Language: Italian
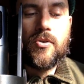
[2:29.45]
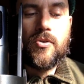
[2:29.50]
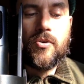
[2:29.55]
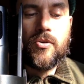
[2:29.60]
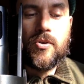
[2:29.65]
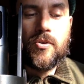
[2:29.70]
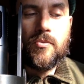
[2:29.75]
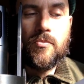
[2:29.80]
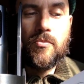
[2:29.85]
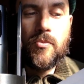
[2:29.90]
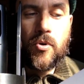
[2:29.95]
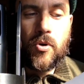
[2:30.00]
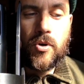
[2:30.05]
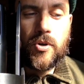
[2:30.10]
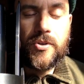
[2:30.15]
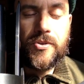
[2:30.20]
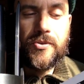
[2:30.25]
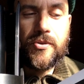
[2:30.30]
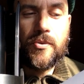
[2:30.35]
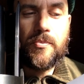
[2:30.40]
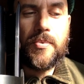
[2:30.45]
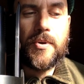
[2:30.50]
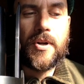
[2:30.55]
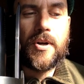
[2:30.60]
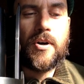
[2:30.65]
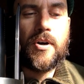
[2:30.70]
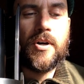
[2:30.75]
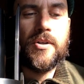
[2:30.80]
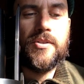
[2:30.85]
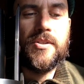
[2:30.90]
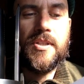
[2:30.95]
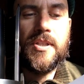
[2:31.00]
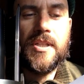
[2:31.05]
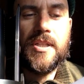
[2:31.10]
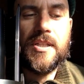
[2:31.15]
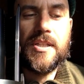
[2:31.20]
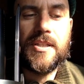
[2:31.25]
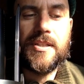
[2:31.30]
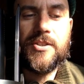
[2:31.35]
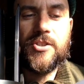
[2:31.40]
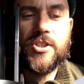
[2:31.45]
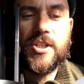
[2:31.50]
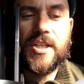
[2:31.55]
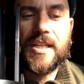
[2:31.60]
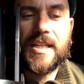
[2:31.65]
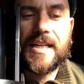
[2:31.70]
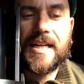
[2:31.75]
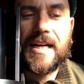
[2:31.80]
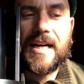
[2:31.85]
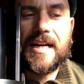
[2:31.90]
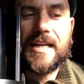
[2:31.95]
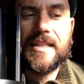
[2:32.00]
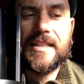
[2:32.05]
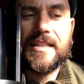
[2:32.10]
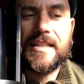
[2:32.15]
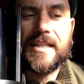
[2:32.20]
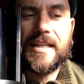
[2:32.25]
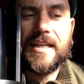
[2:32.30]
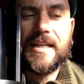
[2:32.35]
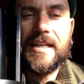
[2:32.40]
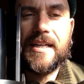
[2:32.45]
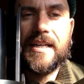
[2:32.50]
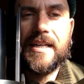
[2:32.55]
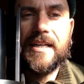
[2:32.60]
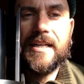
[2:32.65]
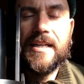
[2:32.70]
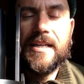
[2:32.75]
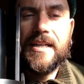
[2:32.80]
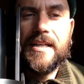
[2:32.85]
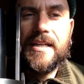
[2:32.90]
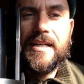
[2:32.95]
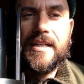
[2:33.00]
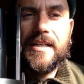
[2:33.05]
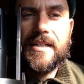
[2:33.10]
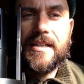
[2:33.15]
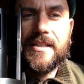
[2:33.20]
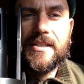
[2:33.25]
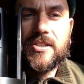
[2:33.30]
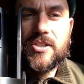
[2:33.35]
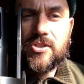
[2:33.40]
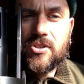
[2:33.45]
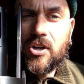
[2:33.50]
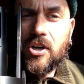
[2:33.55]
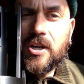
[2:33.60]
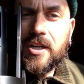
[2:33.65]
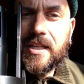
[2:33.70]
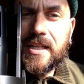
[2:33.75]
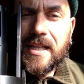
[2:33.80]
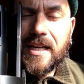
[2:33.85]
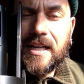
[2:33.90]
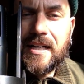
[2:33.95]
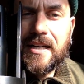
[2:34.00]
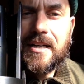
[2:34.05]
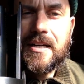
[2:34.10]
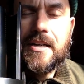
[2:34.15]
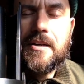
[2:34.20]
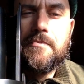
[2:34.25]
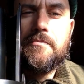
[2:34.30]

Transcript: con molto però di ricerca anche eh, storica,